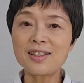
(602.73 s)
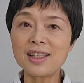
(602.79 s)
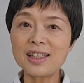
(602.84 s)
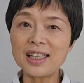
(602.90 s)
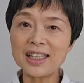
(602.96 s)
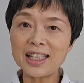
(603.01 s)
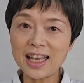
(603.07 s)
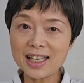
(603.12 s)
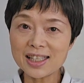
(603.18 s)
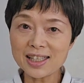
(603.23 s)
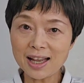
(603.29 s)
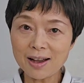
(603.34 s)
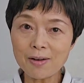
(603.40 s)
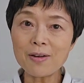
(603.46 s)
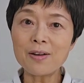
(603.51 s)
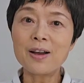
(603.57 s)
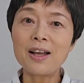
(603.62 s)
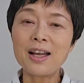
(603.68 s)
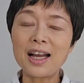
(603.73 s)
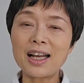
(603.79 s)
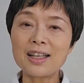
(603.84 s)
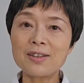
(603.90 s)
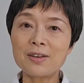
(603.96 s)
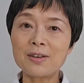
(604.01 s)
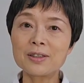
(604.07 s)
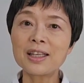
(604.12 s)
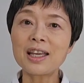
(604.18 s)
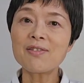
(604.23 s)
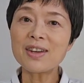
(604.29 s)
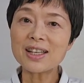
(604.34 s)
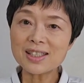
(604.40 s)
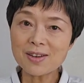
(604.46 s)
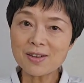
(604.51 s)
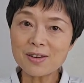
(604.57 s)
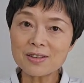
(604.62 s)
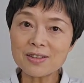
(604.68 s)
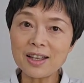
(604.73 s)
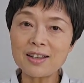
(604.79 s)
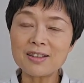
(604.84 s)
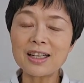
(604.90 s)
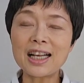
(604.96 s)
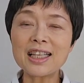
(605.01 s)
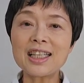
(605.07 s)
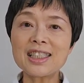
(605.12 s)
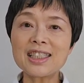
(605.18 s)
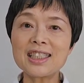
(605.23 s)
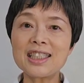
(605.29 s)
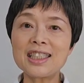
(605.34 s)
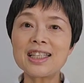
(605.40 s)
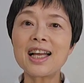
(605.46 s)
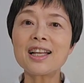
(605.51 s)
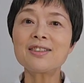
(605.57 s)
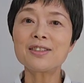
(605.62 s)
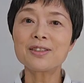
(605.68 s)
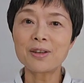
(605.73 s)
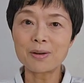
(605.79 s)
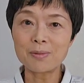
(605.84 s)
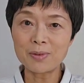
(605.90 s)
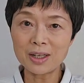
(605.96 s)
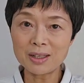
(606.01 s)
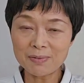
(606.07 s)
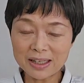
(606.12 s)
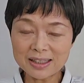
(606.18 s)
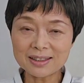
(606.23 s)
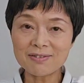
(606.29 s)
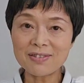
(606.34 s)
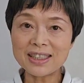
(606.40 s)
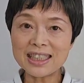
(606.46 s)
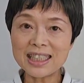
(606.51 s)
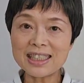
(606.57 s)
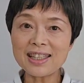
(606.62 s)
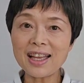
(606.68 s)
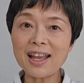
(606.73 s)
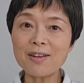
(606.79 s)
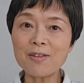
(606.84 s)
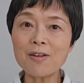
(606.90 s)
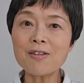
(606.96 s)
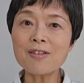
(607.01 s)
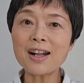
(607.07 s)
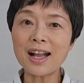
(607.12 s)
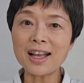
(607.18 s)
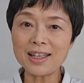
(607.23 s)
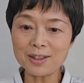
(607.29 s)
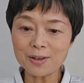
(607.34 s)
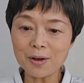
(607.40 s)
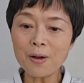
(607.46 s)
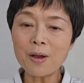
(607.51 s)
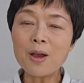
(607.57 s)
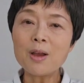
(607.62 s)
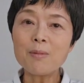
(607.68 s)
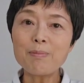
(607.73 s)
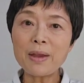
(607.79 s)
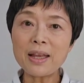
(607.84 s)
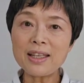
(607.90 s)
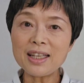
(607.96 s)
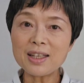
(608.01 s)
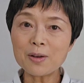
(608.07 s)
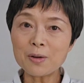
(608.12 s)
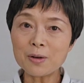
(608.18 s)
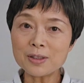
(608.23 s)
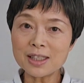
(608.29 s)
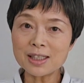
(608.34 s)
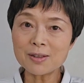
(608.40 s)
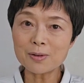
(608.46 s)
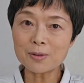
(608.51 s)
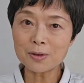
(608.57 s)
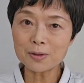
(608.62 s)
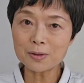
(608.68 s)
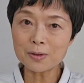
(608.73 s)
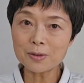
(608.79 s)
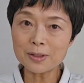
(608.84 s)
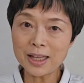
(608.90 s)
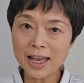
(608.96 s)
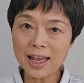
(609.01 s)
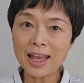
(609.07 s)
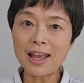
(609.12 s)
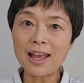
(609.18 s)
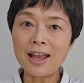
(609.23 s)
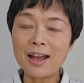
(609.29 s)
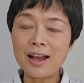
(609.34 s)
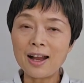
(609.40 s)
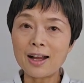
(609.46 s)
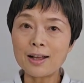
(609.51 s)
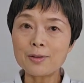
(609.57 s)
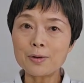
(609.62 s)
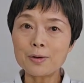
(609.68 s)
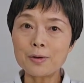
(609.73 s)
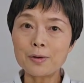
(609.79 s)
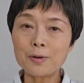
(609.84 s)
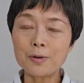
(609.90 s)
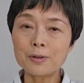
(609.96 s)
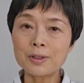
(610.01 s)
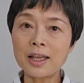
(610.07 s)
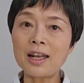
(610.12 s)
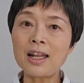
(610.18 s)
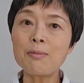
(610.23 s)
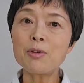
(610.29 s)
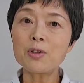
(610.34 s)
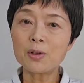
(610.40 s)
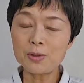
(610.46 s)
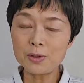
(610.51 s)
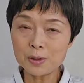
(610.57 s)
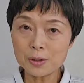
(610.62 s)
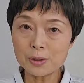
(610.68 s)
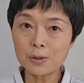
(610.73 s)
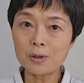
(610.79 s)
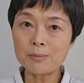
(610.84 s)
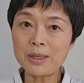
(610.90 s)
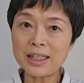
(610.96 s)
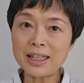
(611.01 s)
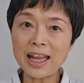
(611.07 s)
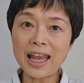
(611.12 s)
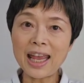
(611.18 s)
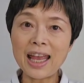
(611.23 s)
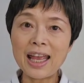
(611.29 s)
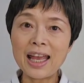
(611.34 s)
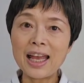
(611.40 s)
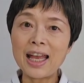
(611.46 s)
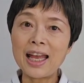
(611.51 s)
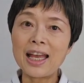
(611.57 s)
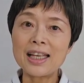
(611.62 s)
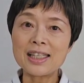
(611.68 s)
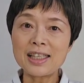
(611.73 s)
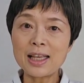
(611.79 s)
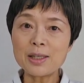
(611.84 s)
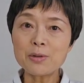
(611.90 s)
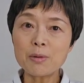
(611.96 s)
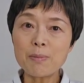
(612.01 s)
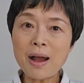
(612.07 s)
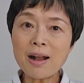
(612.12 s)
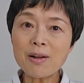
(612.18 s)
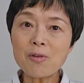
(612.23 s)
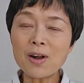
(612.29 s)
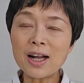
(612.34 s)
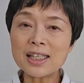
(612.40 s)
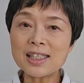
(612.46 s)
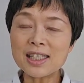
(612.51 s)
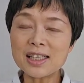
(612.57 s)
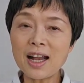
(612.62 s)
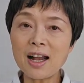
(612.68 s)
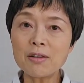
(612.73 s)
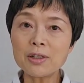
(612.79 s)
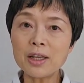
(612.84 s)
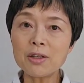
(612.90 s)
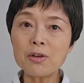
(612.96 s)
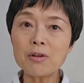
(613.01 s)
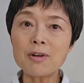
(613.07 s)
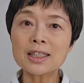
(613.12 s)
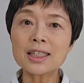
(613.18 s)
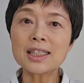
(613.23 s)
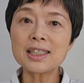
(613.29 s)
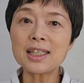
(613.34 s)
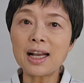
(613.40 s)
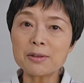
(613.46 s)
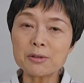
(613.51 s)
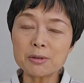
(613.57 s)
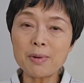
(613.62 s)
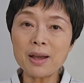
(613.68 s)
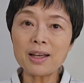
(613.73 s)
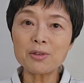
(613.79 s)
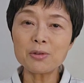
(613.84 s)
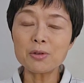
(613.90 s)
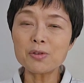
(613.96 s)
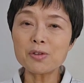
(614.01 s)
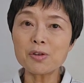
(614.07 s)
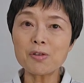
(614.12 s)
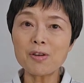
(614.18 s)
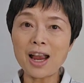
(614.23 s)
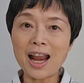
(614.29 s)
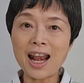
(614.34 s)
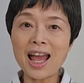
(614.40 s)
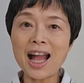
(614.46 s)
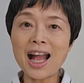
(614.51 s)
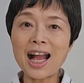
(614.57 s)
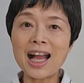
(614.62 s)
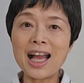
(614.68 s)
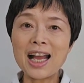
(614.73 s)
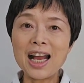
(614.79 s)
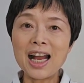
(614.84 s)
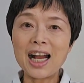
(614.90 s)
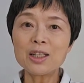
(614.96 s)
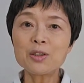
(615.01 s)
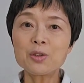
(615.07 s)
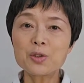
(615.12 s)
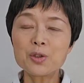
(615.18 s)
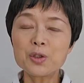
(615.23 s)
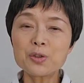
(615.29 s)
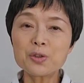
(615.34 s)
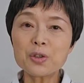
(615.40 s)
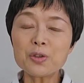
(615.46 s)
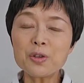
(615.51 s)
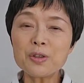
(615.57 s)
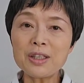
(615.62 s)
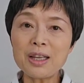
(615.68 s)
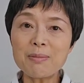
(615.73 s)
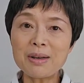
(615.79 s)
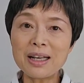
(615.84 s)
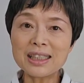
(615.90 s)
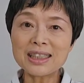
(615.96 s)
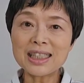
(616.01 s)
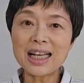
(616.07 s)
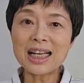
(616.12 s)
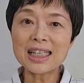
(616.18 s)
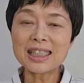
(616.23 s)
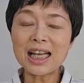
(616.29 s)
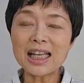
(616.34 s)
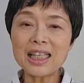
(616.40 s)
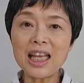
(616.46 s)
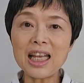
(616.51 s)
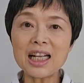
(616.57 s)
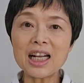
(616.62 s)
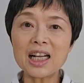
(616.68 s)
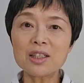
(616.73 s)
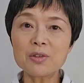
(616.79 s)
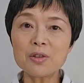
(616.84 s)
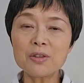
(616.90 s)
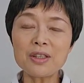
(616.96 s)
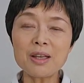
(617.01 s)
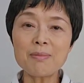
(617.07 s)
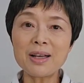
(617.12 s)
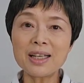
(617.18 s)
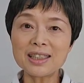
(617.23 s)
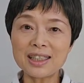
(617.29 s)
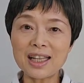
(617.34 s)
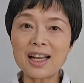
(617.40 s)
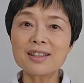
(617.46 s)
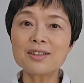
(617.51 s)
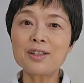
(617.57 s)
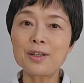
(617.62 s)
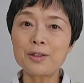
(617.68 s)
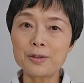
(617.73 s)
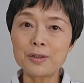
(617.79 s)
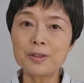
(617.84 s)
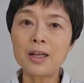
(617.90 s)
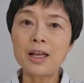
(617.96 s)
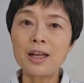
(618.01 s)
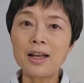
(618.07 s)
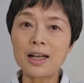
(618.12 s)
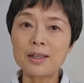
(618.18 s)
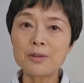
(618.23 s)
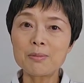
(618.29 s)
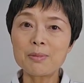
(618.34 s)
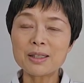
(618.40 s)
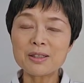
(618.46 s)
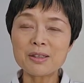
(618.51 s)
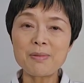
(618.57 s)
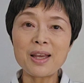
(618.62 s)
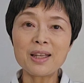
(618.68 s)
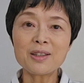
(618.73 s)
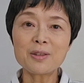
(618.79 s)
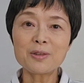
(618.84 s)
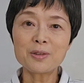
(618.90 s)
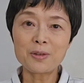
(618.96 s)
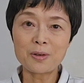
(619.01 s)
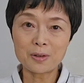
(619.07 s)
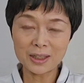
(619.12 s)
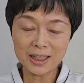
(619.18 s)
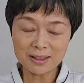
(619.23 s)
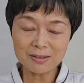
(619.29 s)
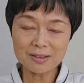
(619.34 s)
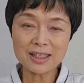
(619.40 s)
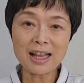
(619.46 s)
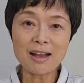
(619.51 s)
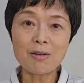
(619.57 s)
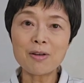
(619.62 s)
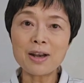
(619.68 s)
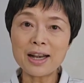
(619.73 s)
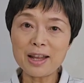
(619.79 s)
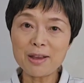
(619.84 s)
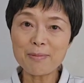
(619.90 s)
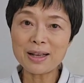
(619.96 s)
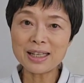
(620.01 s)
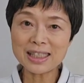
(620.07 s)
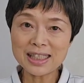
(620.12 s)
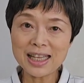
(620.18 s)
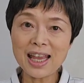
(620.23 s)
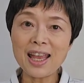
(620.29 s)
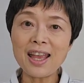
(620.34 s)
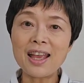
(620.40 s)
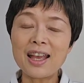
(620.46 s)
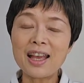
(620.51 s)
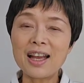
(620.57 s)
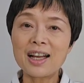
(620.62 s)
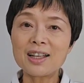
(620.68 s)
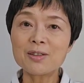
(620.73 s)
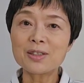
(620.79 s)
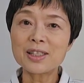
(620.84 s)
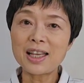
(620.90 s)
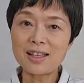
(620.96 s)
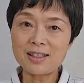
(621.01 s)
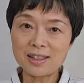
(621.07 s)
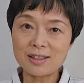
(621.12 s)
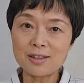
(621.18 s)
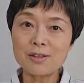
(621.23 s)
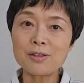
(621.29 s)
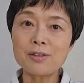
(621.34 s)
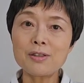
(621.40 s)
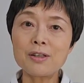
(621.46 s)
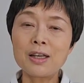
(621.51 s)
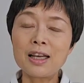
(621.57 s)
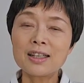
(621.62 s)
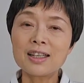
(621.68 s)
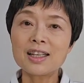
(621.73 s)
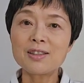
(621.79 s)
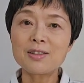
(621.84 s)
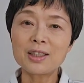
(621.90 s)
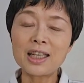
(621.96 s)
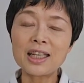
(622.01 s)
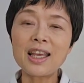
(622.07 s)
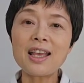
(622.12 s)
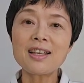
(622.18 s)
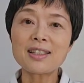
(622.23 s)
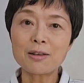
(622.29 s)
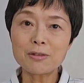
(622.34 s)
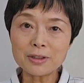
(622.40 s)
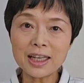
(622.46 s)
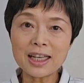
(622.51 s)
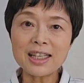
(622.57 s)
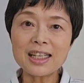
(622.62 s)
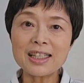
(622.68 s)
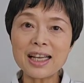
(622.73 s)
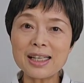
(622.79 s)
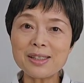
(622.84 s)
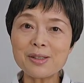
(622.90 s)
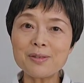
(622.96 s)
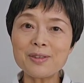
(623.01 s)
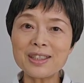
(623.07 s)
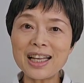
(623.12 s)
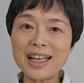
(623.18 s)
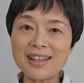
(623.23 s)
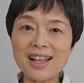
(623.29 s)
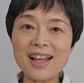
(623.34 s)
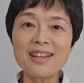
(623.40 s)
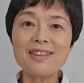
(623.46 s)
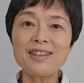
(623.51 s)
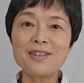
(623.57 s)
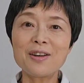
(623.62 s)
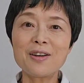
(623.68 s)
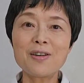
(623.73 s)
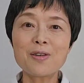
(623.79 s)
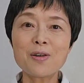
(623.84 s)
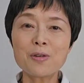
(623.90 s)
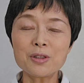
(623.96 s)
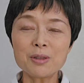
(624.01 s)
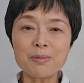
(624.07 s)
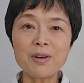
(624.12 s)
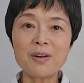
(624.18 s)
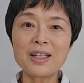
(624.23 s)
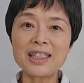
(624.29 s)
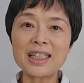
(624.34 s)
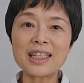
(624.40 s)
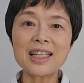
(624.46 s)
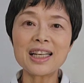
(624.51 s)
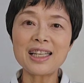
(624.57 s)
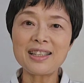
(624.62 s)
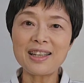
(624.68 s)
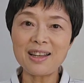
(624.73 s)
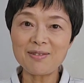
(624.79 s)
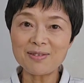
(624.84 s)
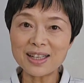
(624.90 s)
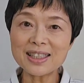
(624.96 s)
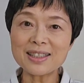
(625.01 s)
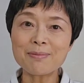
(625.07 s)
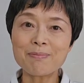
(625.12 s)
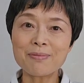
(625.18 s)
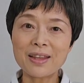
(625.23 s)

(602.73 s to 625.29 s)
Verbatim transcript: 液検査をあの受けましょうっていう話になると思います。まあ、実際今回の紅麹のことであのテレビのニュースを見て、製造番号が違うけど私発売当初からあのずっと飲んでました、さんねんかん飲んでましたっていうあの松宮局のお客さんおられまして、あの先日血液検査受けて大丈夫だったっていう報告もいただいています。